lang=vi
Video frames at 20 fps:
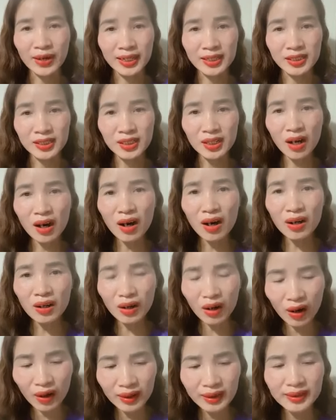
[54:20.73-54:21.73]
Phải
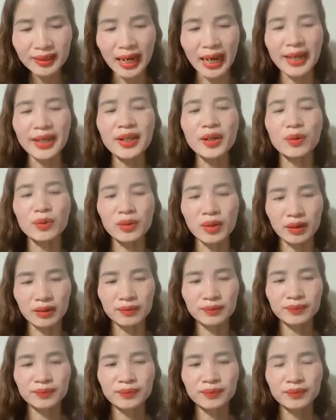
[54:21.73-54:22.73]
cho con cái hiểu
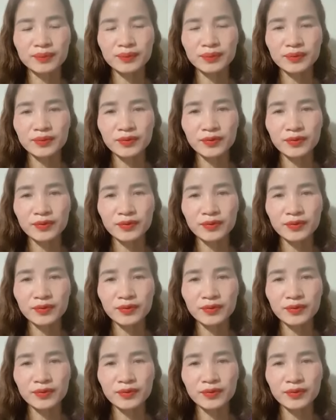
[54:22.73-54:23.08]
được